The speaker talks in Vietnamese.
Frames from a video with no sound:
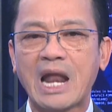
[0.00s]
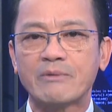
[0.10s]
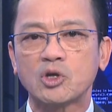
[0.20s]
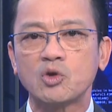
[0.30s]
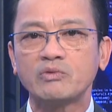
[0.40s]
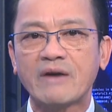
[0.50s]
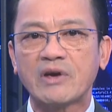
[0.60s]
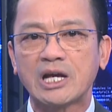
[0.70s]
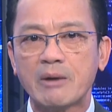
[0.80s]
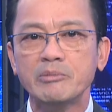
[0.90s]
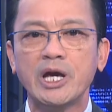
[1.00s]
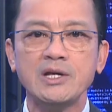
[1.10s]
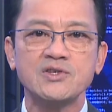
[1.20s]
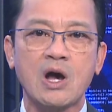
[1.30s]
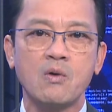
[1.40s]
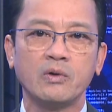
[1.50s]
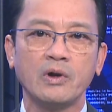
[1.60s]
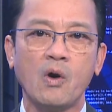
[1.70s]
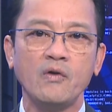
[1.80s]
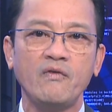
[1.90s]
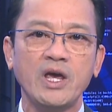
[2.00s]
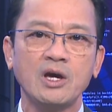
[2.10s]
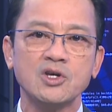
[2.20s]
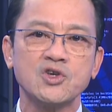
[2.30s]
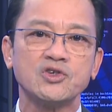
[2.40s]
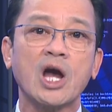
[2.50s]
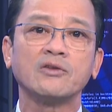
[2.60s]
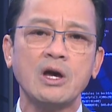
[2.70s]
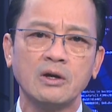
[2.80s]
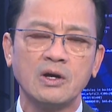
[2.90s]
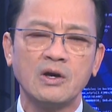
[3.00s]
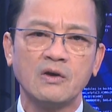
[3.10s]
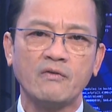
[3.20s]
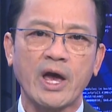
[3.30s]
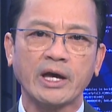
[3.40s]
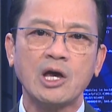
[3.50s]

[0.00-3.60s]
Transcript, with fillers: làm cho chúng ta phải ngẫm nghĩ sâu đối với cái sự nhận thức về